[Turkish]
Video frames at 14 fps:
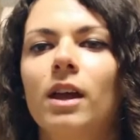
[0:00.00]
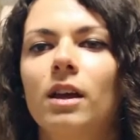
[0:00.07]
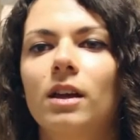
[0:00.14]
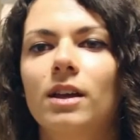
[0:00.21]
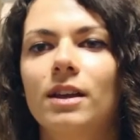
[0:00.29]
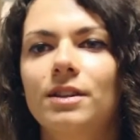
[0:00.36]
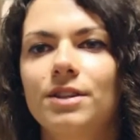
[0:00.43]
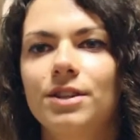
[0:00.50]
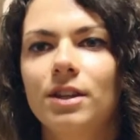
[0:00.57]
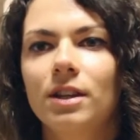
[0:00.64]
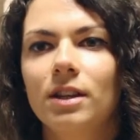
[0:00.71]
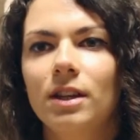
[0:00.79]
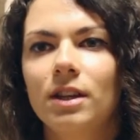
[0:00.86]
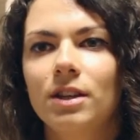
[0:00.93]
E,
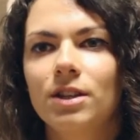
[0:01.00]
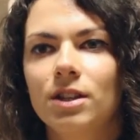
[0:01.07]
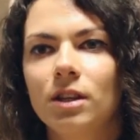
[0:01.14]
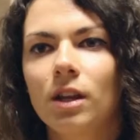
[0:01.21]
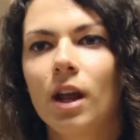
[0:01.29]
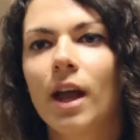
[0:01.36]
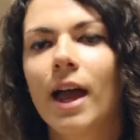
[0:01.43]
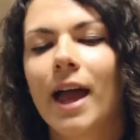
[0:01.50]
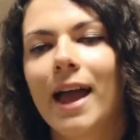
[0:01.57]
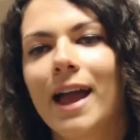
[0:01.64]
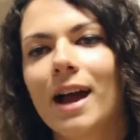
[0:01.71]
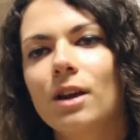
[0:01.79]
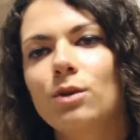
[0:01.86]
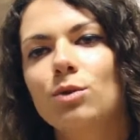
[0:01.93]
yetişkinler için
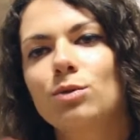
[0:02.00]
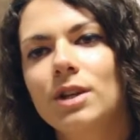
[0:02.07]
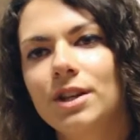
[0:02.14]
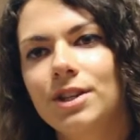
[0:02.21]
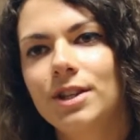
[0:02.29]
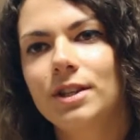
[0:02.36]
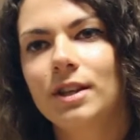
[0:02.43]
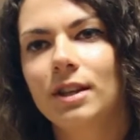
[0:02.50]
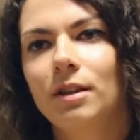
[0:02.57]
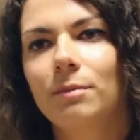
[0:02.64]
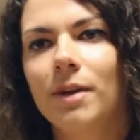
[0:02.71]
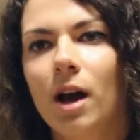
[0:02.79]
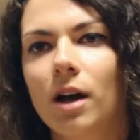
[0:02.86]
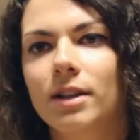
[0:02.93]
eğer yüksek
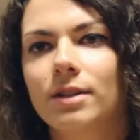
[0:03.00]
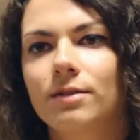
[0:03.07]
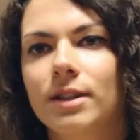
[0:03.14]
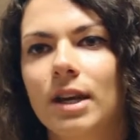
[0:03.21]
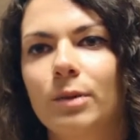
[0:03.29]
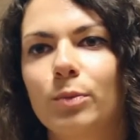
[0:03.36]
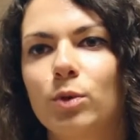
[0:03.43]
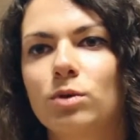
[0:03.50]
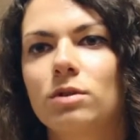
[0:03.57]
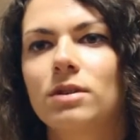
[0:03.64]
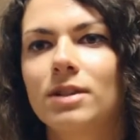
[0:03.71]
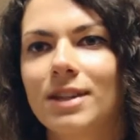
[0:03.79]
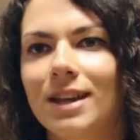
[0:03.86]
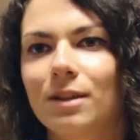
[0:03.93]
şiddetli şiddetli bir aktivite
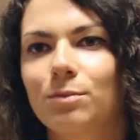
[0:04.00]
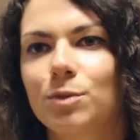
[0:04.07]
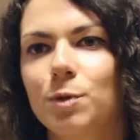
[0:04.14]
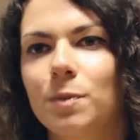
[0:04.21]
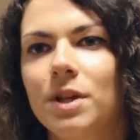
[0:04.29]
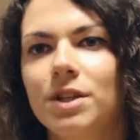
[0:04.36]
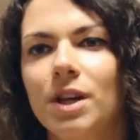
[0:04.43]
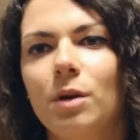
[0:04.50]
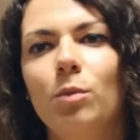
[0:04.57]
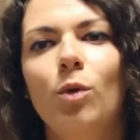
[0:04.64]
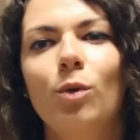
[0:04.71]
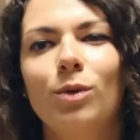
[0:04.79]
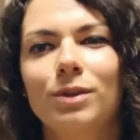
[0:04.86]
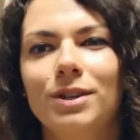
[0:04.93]
yapıyorsanız 75
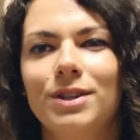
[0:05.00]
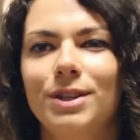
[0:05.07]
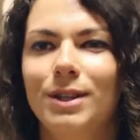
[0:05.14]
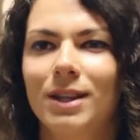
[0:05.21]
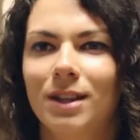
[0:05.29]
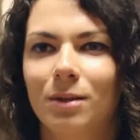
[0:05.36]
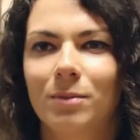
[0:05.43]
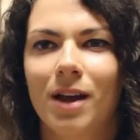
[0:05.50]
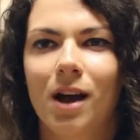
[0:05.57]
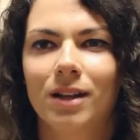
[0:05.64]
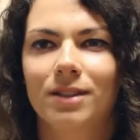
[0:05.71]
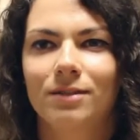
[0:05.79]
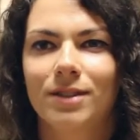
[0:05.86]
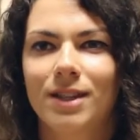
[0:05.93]
ama orta şiddetli bir
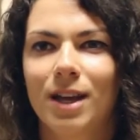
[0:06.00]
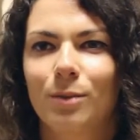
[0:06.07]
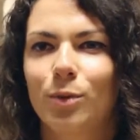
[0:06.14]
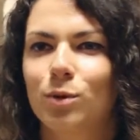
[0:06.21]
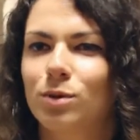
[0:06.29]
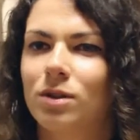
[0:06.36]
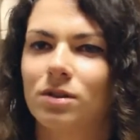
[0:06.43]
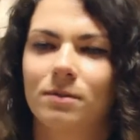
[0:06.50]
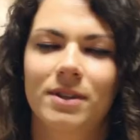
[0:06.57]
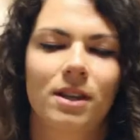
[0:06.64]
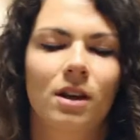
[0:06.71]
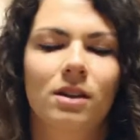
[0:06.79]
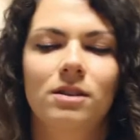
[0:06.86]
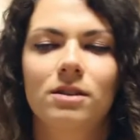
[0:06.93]
aktivite yapıyorsanız
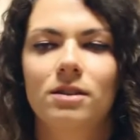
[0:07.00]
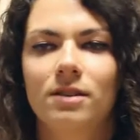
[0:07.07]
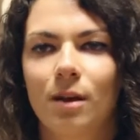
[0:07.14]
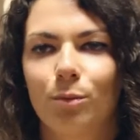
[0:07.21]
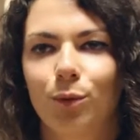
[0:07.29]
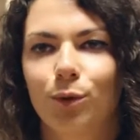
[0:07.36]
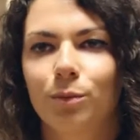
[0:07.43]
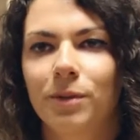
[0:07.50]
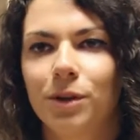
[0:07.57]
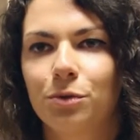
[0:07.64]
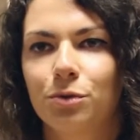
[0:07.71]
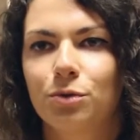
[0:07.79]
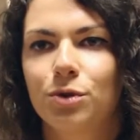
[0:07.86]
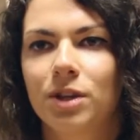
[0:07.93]
mesela hızlı tempolu bir
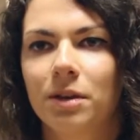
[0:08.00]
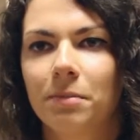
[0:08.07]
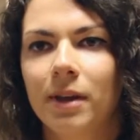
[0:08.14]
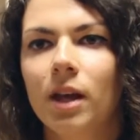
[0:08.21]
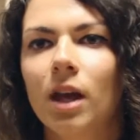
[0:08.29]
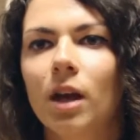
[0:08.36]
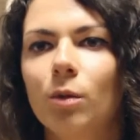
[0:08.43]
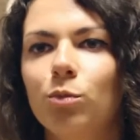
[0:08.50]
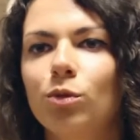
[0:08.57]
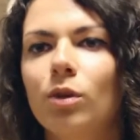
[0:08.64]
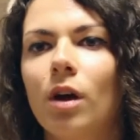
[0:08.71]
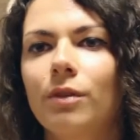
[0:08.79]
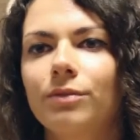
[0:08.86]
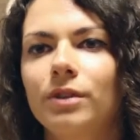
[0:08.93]
yürüyüş gibi
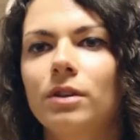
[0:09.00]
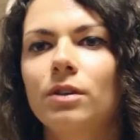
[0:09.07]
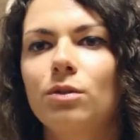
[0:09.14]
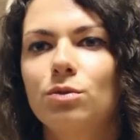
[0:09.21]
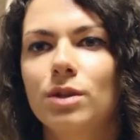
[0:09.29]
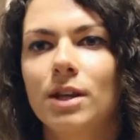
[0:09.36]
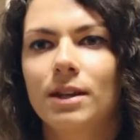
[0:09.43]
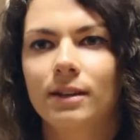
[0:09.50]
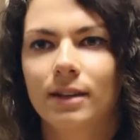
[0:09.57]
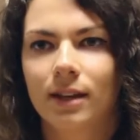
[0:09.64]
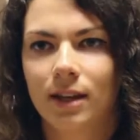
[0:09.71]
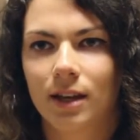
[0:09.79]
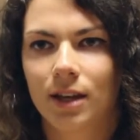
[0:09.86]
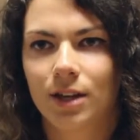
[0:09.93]
bunu haftalık 150
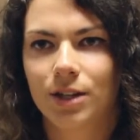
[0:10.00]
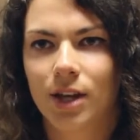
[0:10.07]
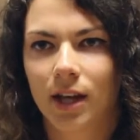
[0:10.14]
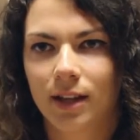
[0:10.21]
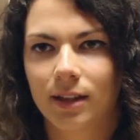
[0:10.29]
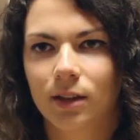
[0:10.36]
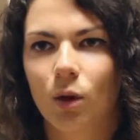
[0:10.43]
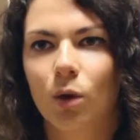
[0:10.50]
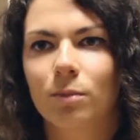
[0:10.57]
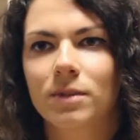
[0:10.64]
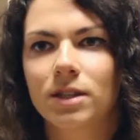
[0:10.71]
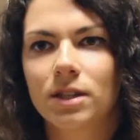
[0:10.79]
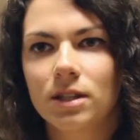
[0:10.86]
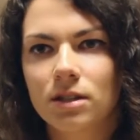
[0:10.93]
dakika şeklinde
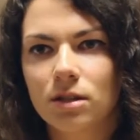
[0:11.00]
olmasını